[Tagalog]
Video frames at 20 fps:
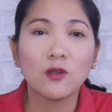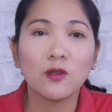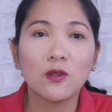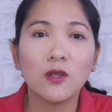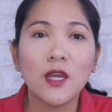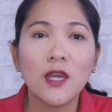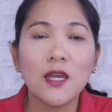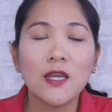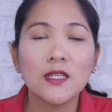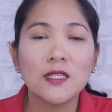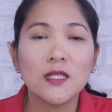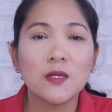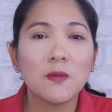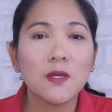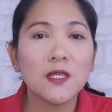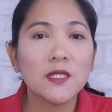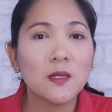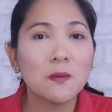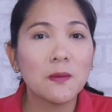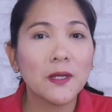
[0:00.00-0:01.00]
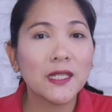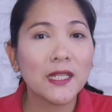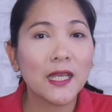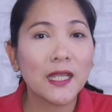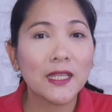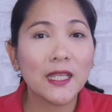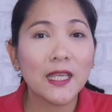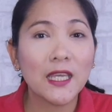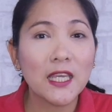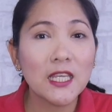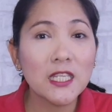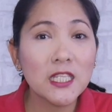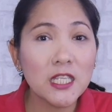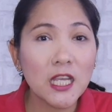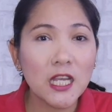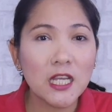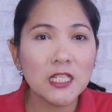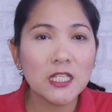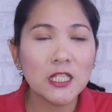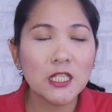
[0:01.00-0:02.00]
So, sabay-sabay nating
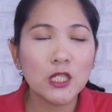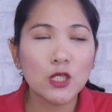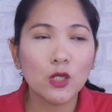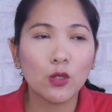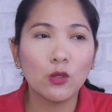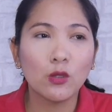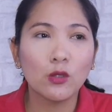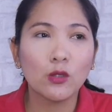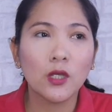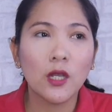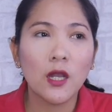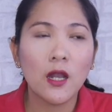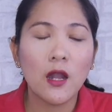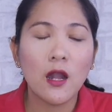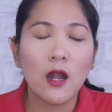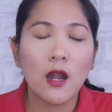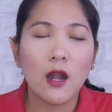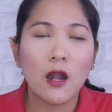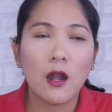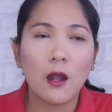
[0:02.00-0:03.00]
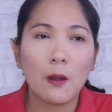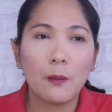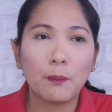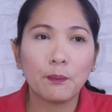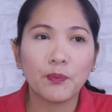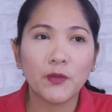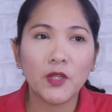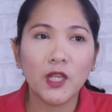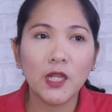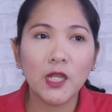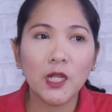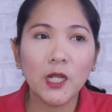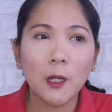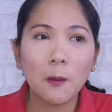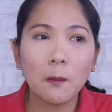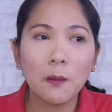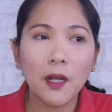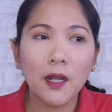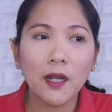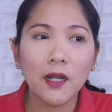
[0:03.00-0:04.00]
i-judge kung um,
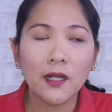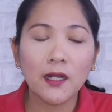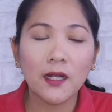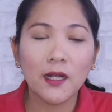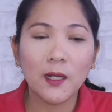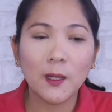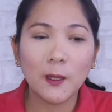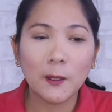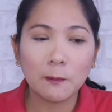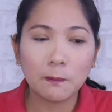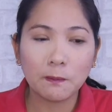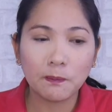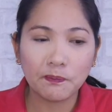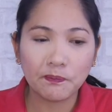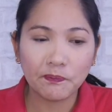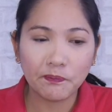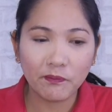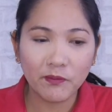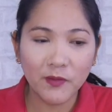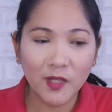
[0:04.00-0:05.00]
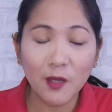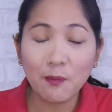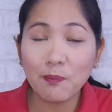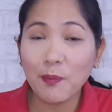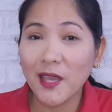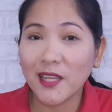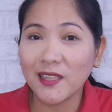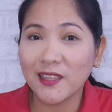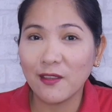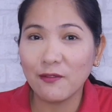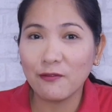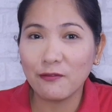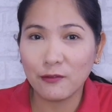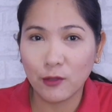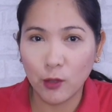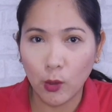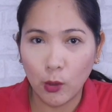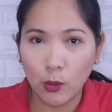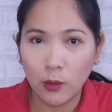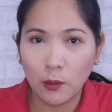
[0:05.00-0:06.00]
talaga bang um, effective
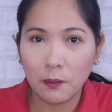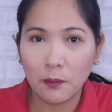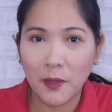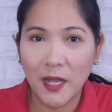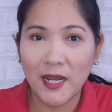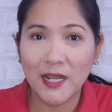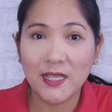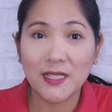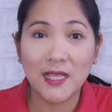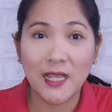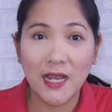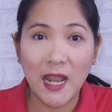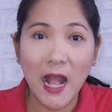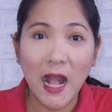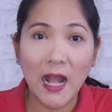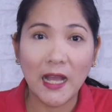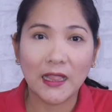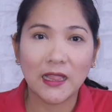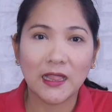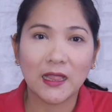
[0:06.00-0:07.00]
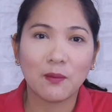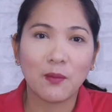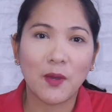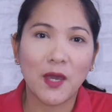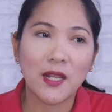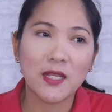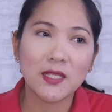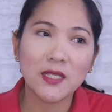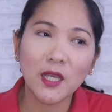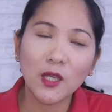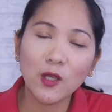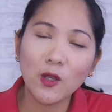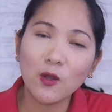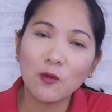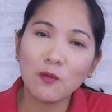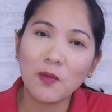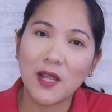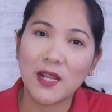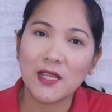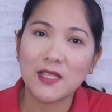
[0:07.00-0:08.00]
to para sa lahat. Para
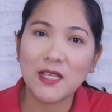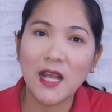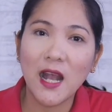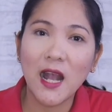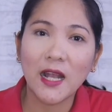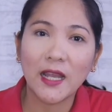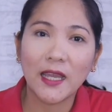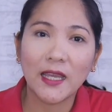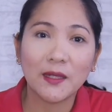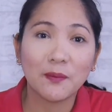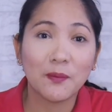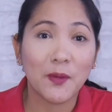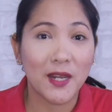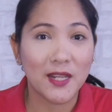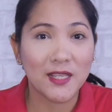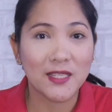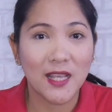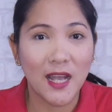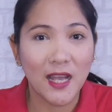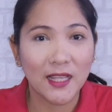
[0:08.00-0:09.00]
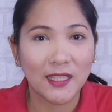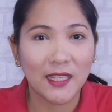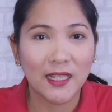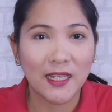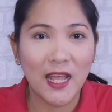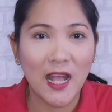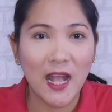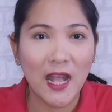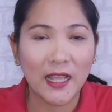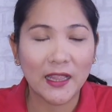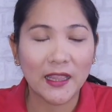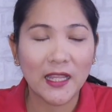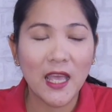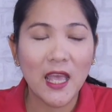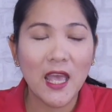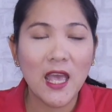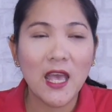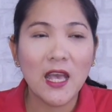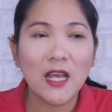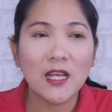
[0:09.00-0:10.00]
sa'yo, para sa akin, para sa ating lahat.
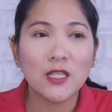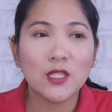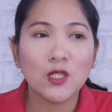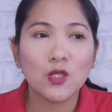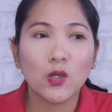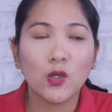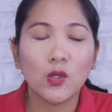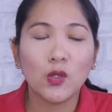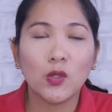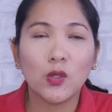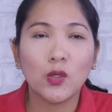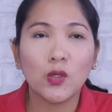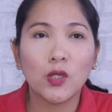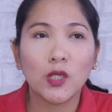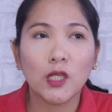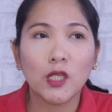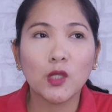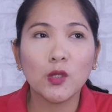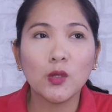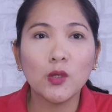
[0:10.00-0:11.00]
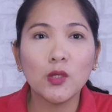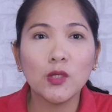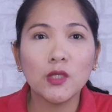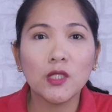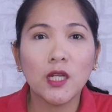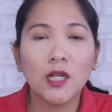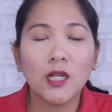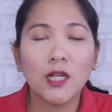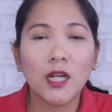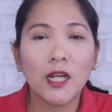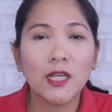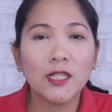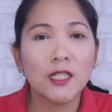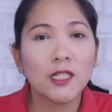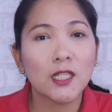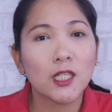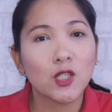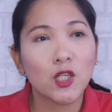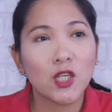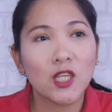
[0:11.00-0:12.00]
So, itong uh,
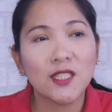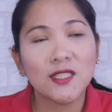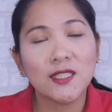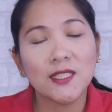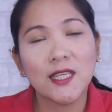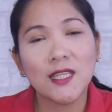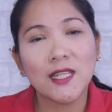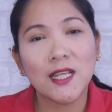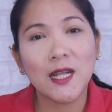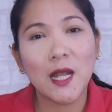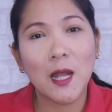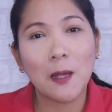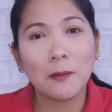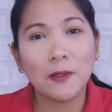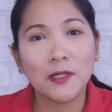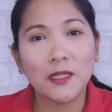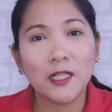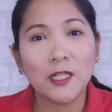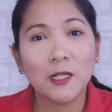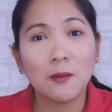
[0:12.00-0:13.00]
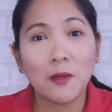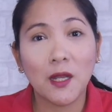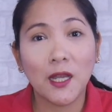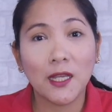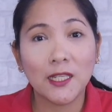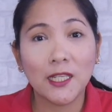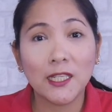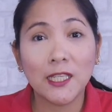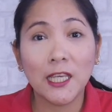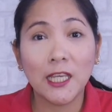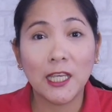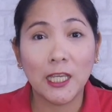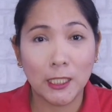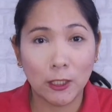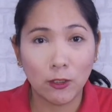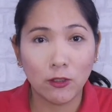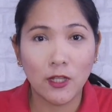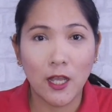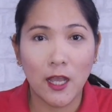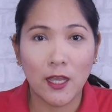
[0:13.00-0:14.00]
kanin na to is ginagamit din ng mga
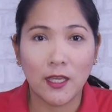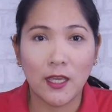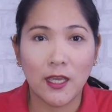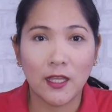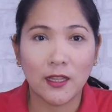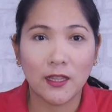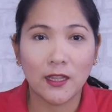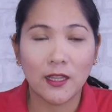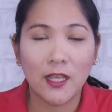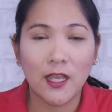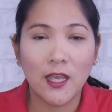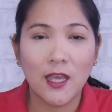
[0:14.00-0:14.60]
nakikito diet.